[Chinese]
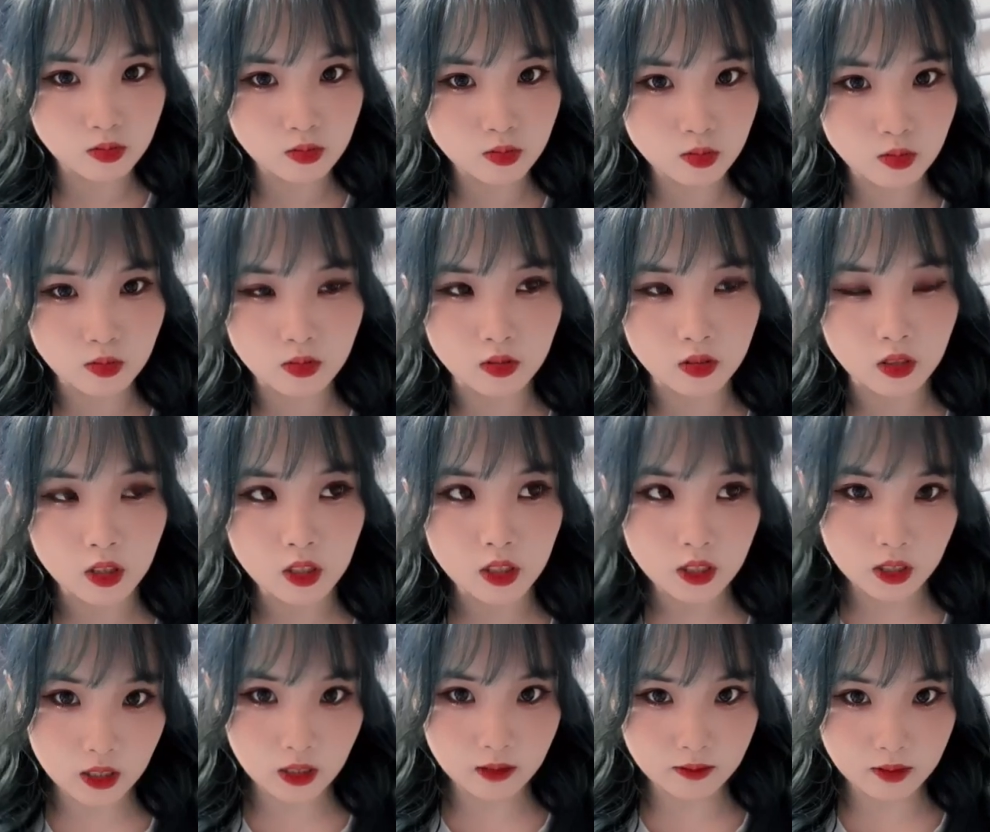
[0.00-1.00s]
如果
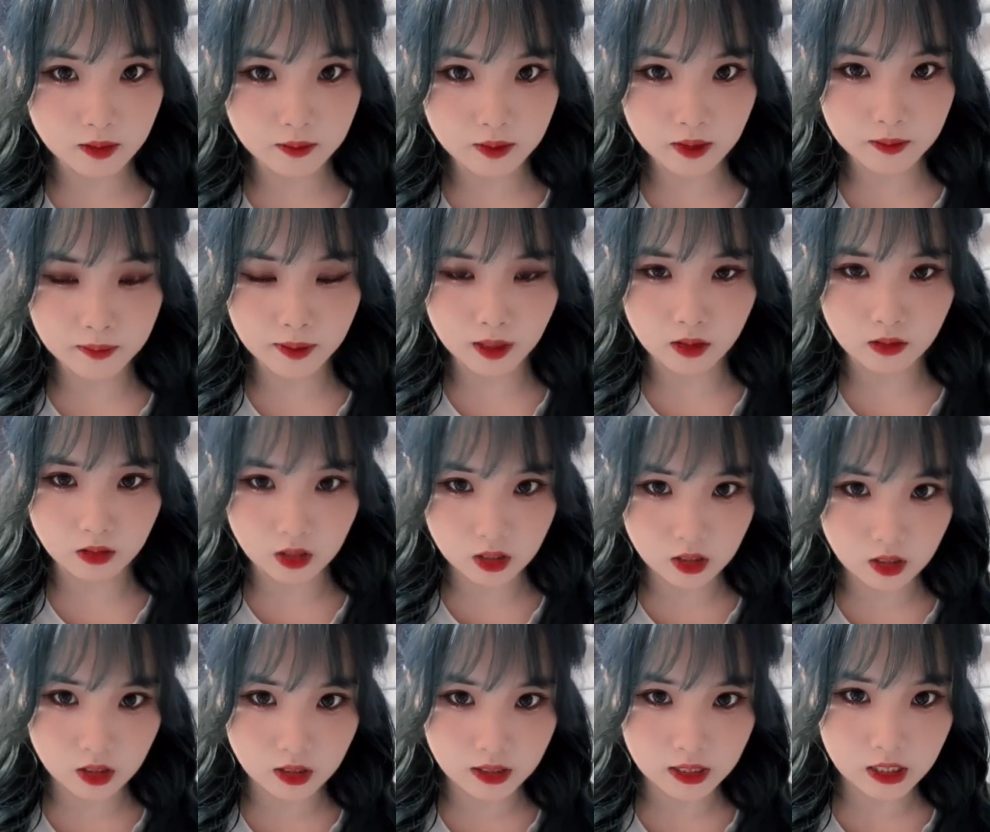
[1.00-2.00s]
让妈妈陪我一
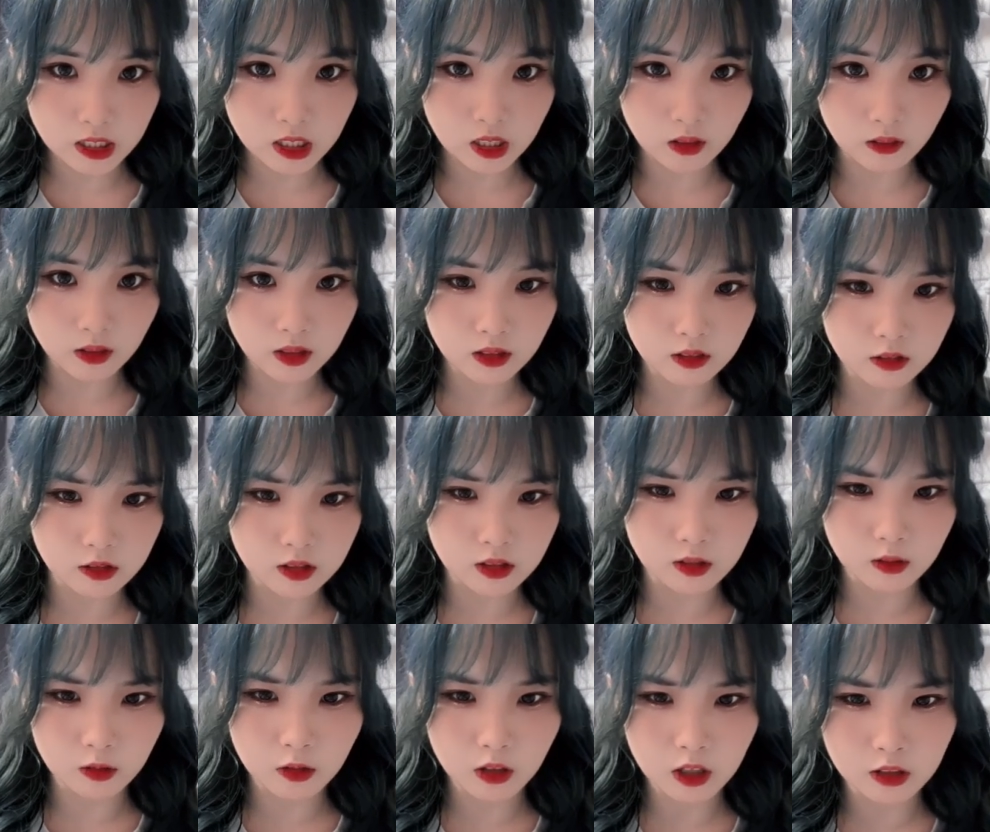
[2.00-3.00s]
直在场外等着
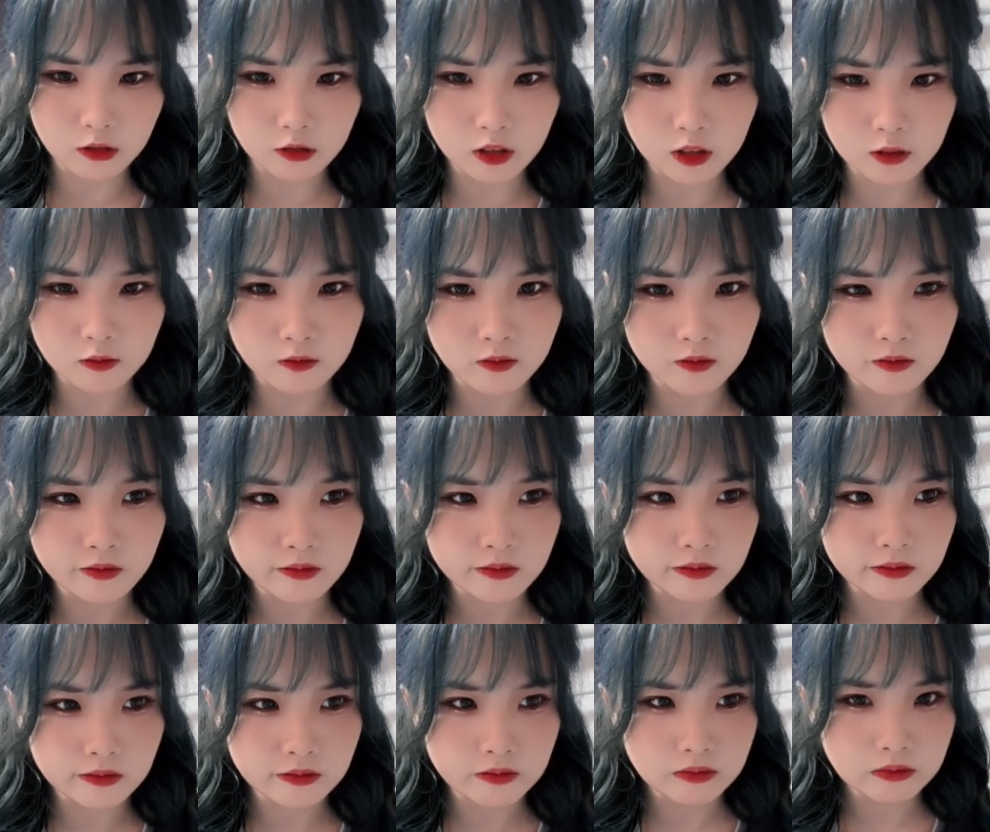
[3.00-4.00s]
的话，有点
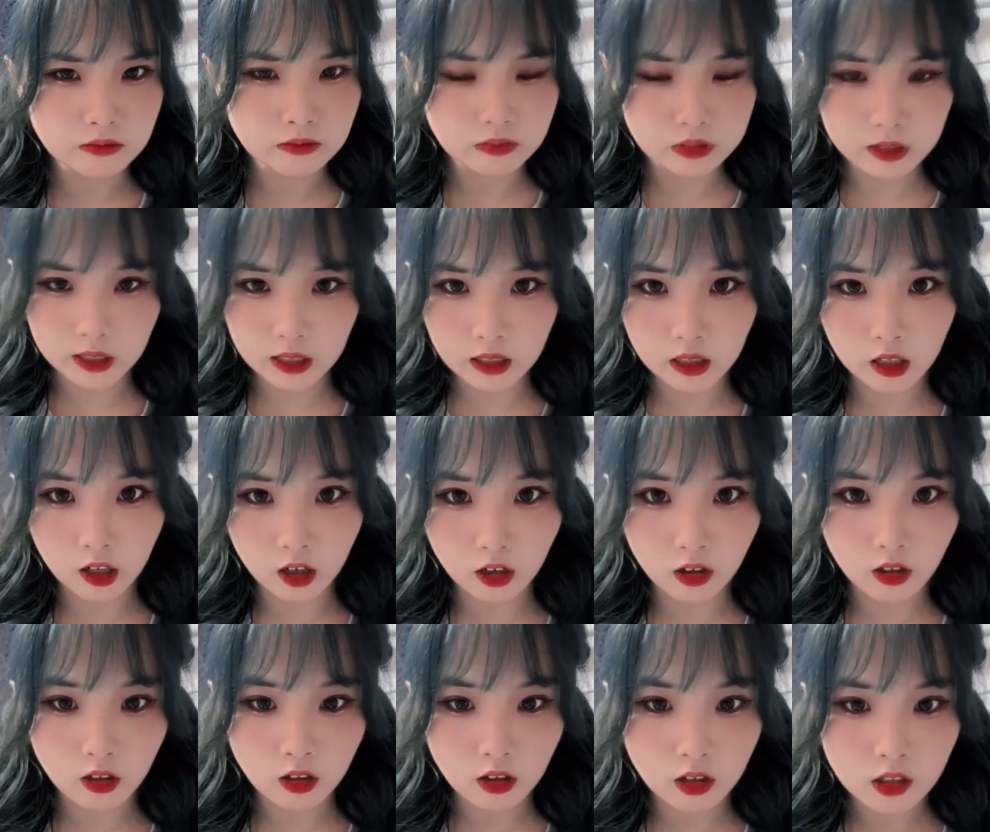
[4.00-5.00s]
不太
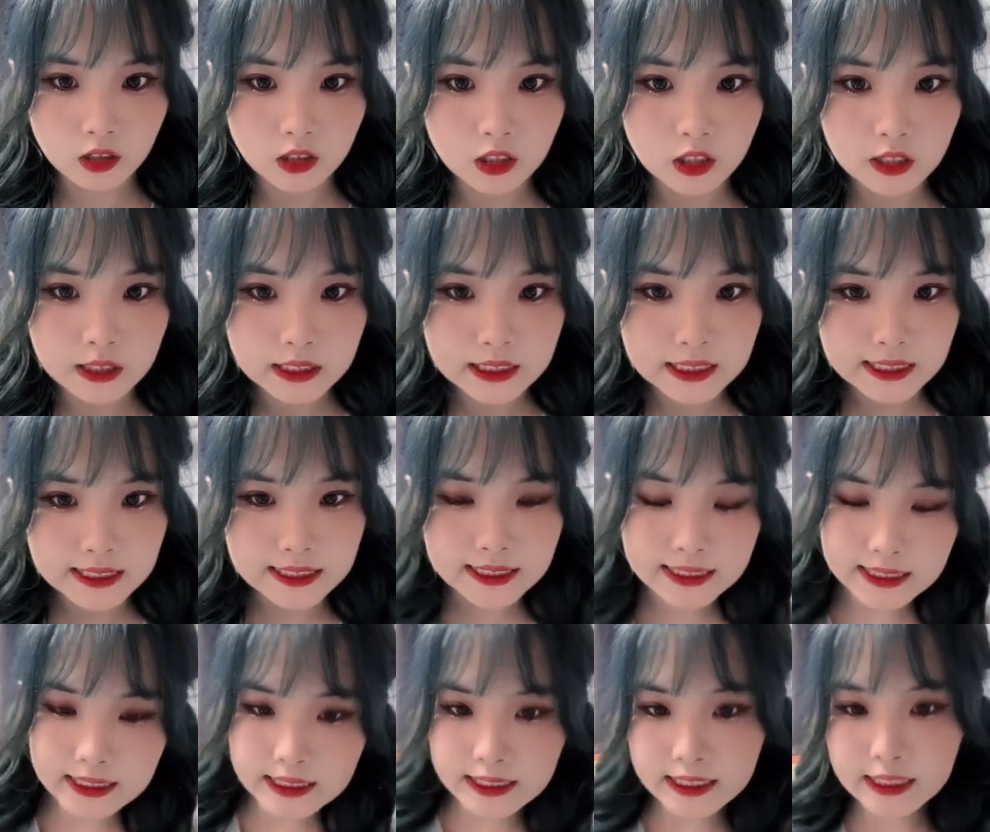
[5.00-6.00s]
好。
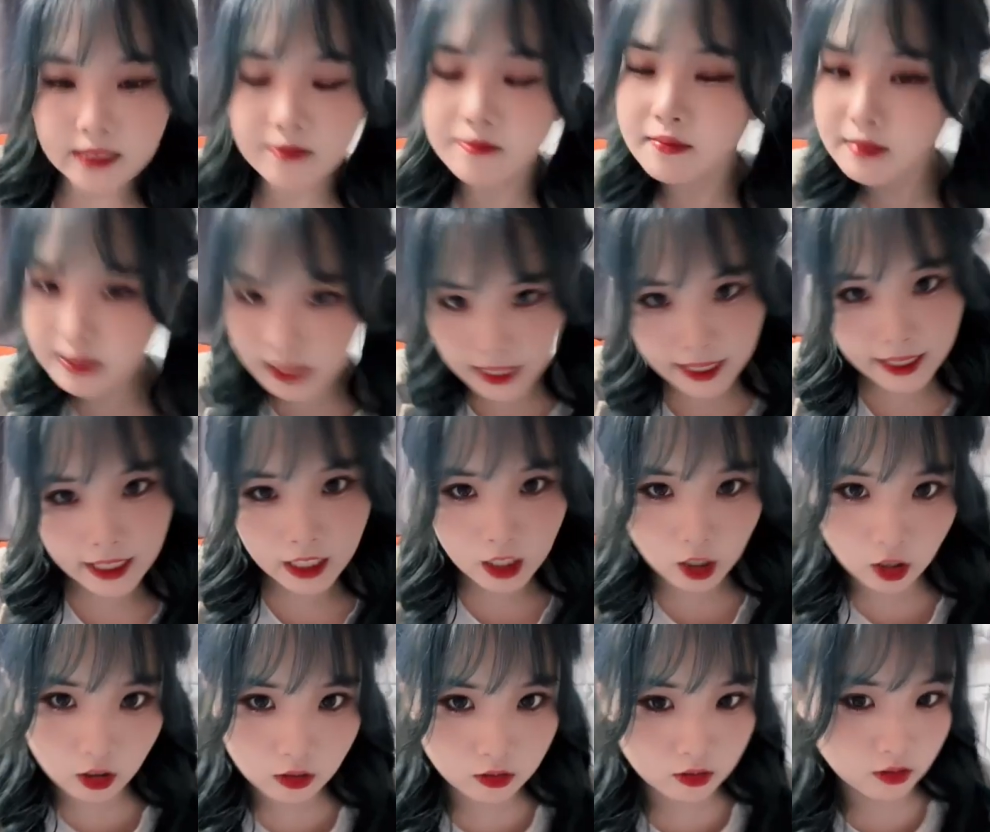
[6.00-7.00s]
金泰
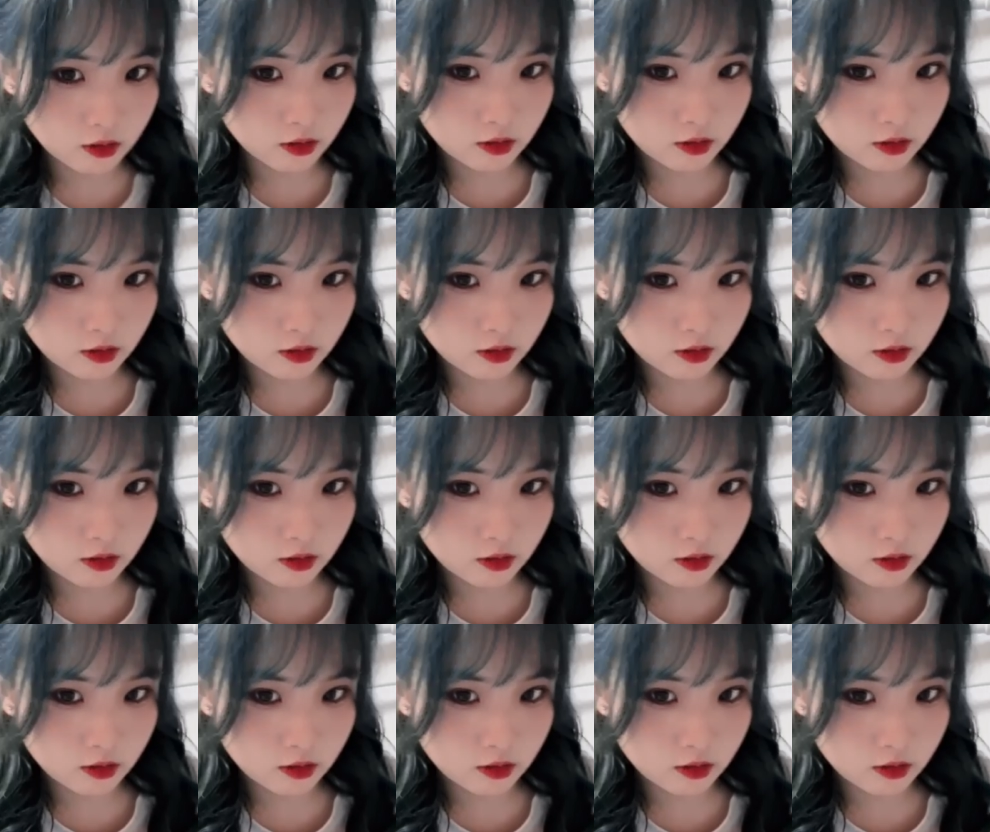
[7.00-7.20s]
妍，